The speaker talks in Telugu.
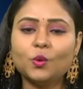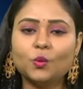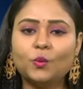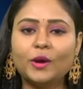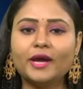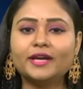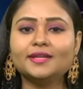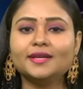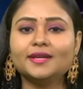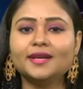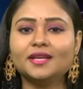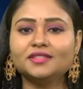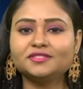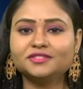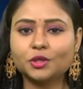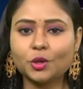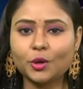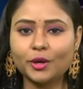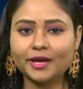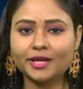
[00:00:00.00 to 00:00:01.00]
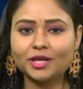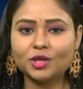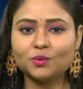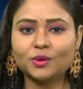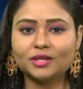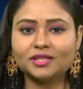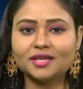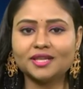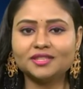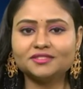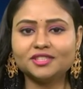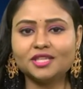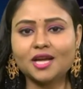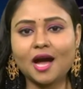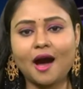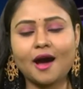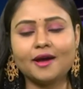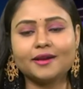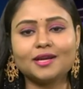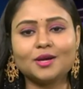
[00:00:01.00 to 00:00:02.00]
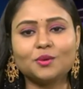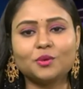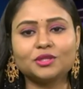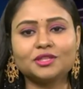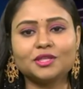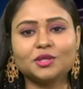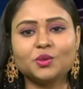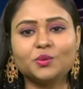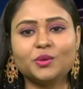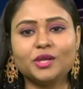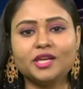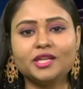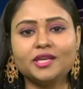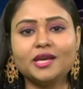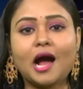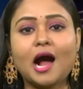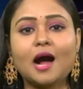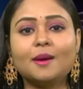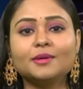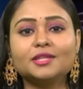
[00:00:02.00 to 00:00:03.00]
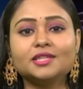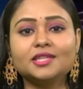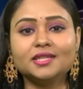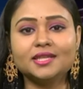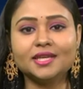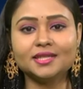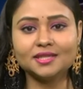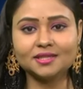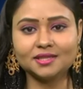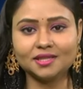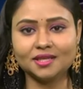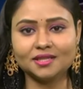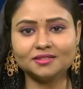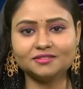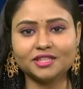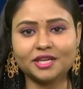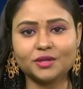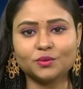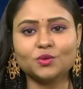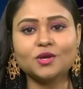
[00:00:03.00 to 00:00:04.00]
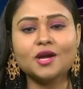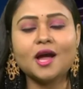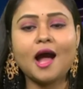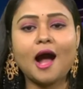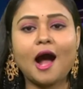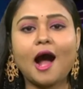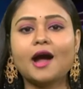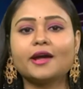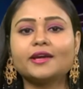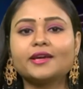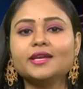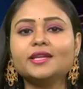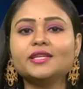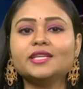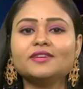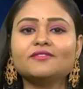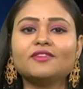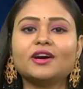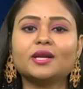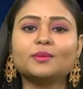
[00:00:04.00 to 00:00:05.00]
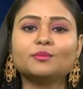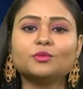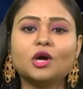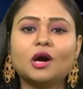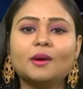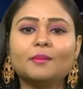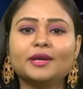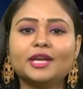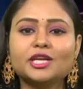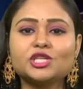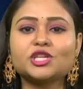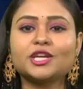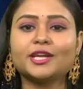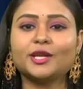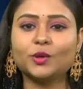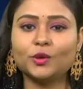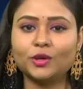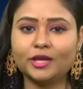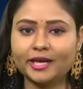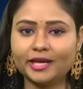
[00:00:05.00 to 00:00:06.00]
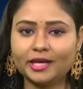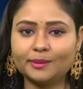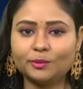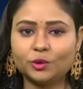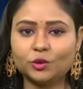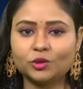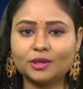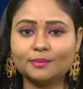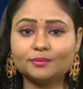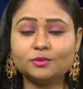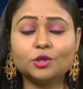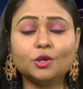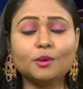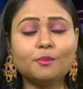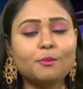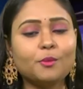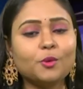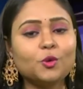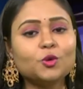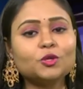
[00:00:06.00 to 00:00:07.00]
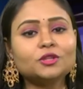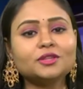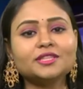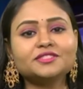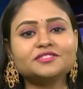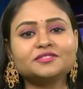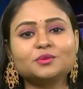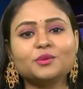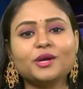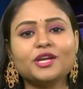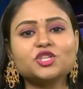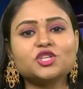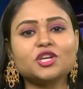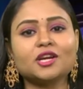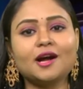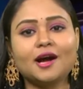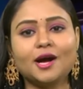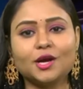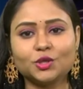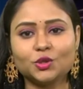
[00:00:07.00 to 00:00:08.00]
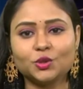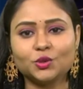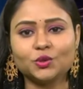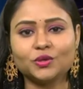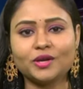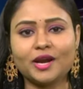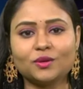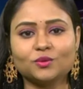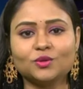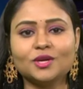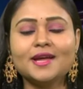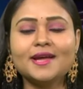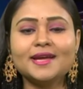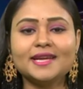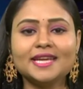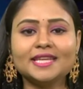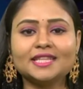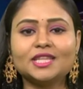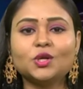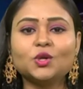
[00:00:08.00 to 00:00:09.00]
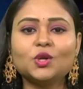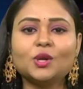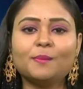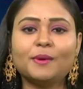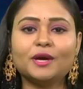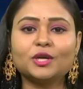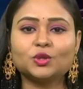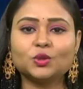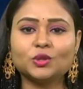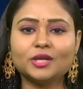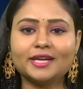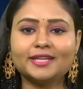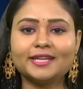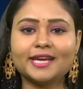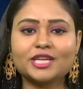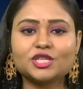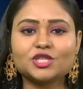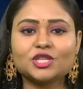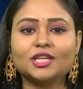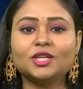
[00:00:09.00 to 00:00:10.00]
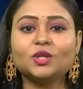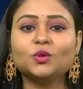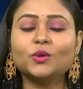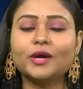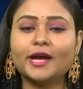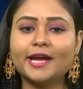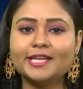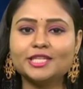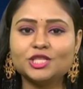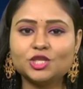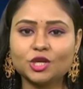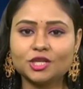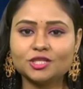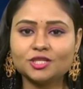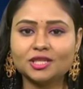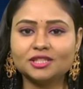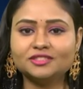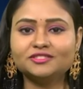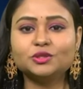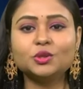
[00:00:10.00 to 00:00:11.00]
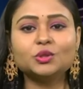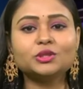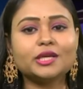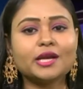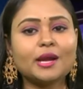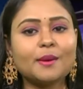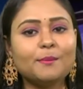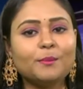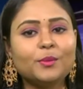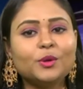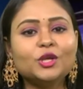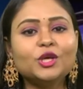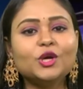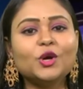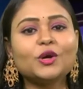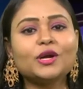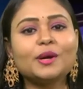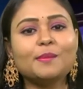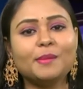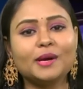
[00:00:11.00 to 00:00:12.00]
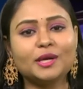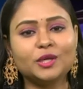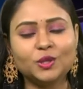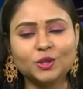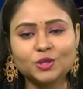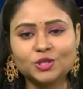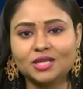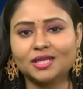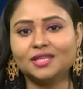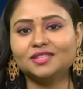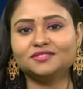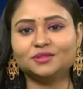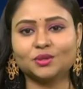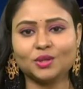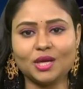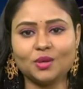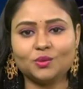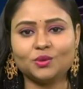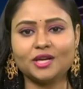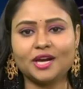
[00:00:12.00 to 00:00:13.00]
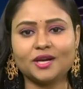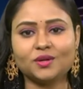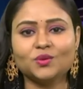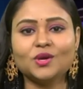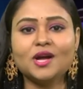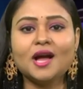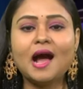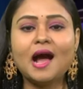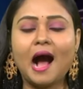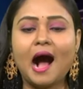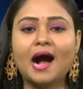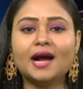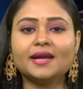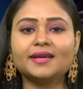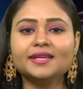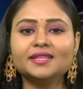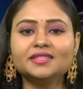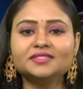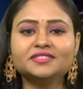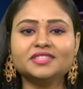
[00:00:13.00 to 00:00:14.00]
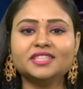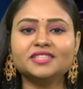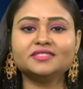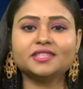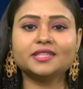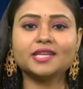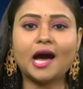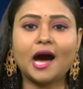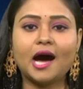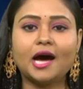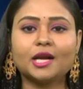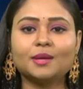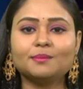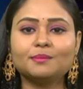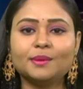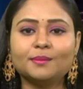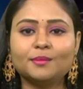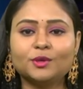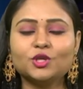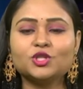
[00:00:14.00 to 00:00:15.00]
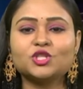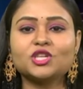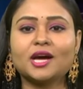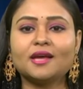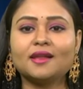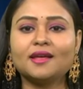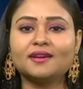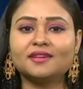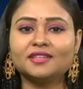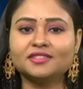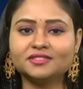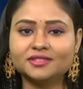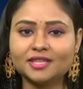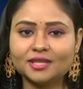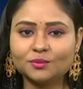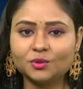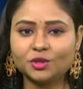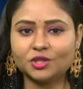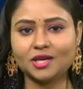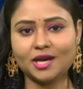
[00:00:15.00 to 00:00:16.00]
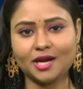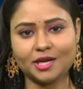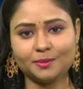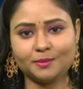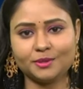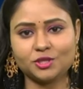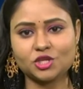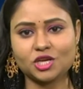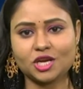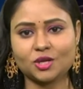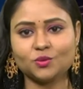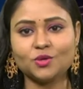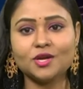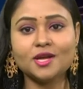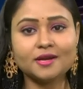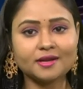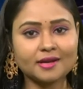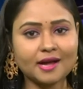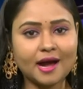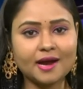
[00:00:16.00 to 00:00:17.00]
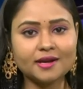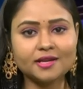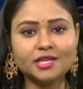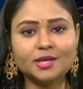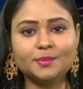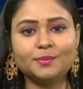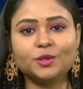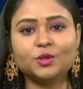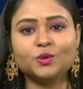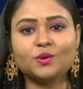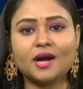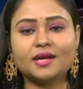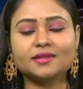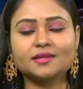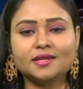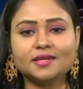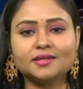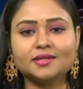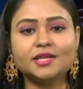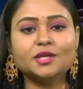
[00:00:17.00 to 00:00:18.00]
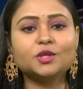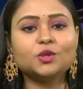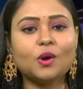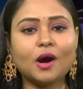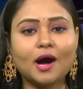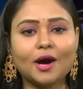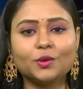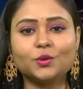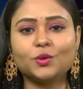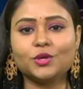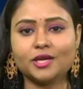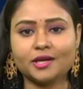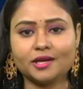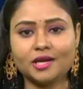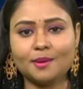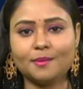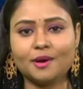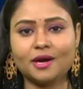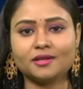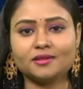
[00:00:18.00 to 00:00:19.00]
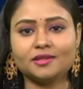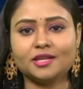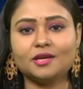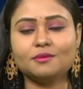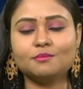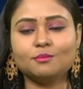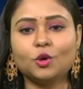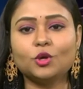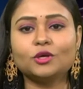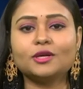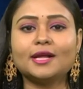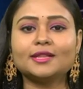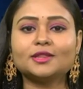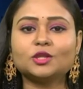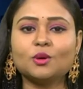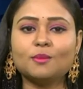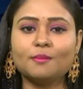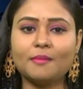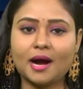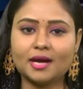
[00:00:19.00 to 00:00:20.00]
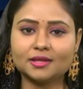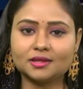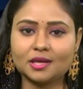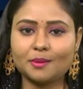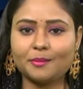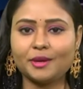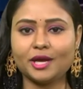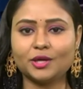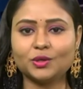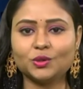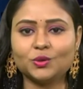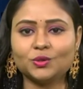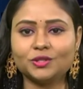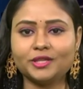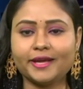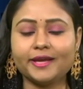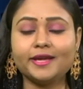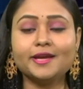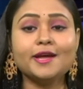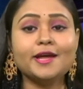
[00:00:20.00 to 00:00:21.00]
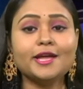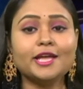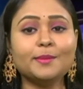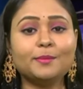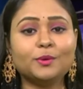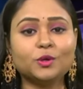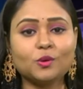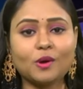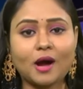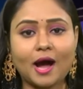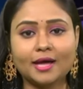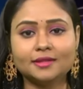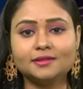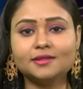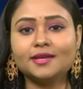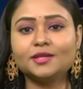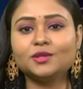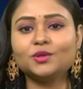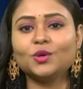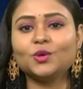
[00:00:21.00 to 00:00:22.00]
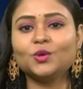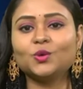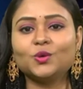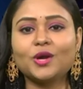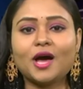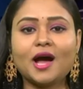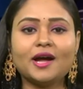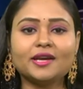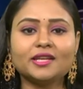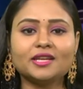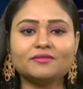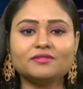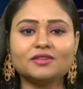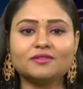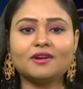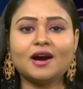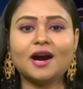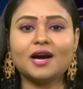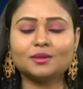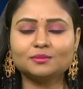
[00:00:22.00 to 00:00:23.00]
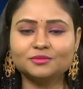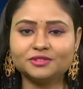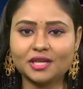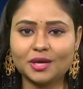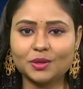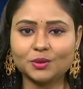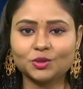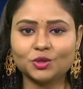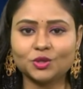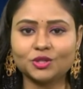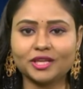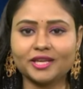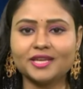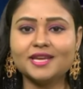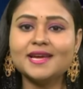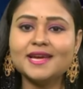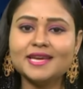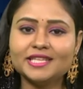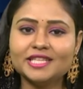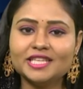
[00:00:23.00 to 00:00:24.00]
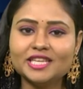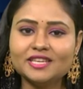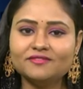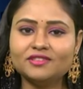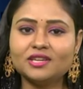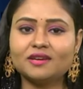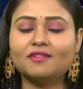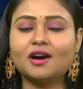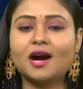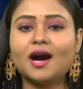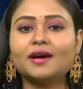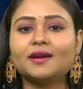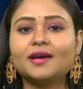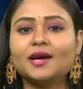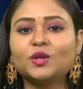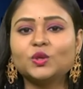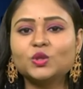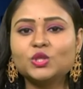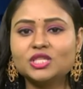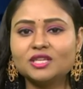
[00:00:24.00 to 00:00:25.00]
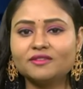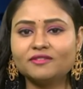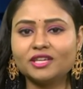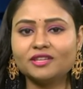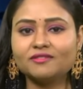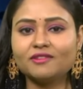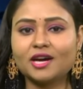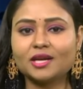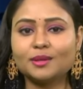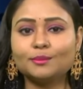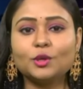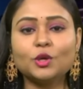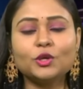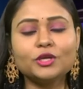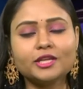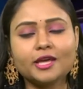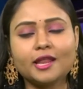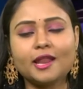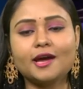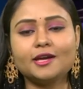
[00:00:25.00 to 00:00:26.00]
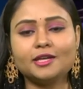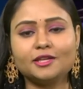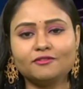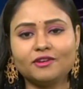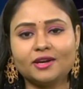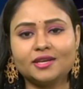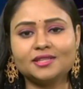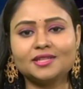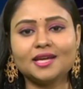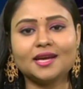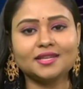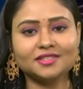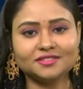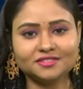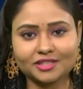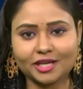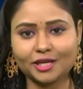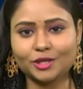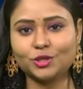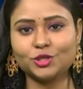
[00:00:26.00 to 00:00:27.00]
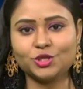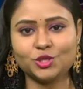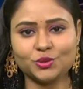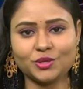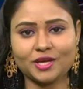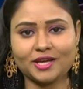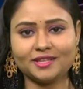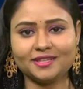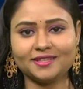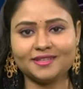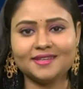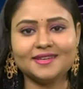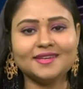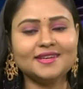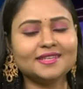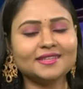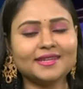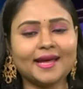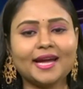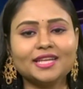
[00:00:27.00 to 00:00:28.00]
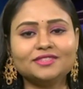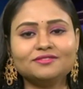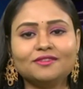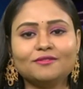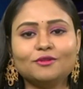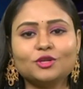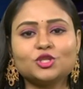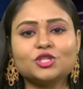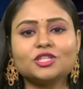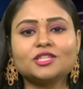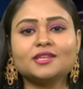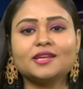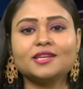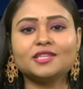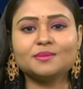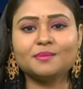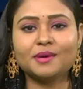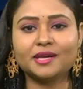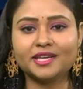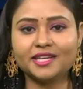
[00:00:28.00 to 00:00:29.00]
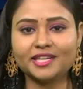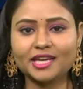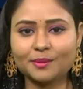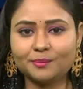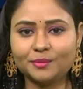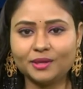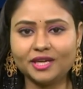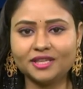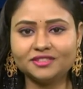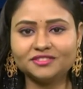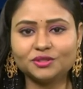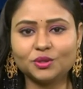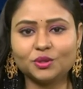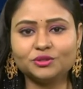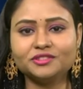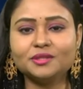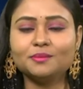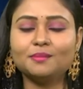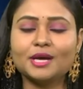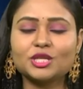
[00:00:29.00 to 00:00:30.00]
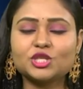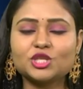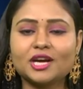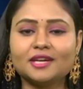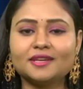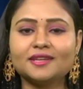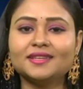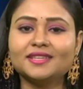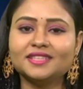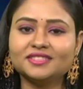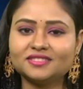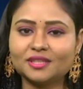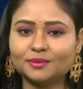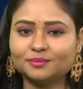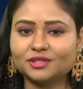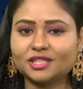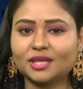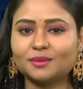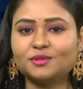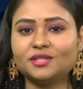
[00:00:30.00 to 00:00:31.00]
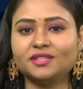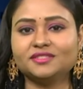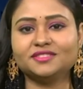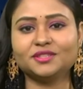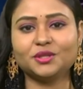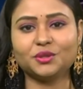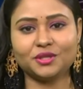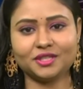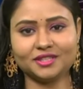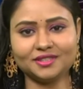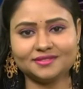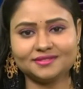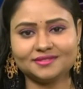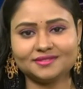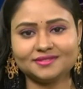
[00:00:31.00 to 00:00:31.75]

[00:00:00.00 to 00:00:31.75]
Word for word: వెంటనే సోహెల్ను వదిలేసి హారిక వద్దకు వెళ్లి ఆమె తినేది తినేశాడు అఖిల్ ఈ వారం నామినేషన్లో లేకపోవడంతో పూర్తి స్వేచ్ఛగా ఆడుకుంటున్నాడు ఇతరులు పడుతున్న టెన్షన్ను ఎంజాయ్ చేస్తూ తన పులిహోర పనులు చేస్తూనే ఉన్నాడు అఖిల్ సీజన్ ఆరంభంలో చాలా రిజర్వ్డ్గా అనిపించాడు కానీ ఇప్పుడు అతని తీరు అనూహ్యంగా మారింది మోనాల్తో మాత్రమే అనుకుంటే ఇప్పుడు అందరితో కూడా ఆయన వ్యవహారం సాగుతోంది ఈ వ్యవహారాలు చివరి వారంలో ఎలాంటి ఫలితాన్నిస్తాయో చూడాలి థ్యాంక్స్ ఫర్ వాచింగ్ ఇలాంటి మరిన్ని అప్డేట్స్ కోసం మా ఛానల్ని సబ్స్క్రైబ్ చేసుకోండి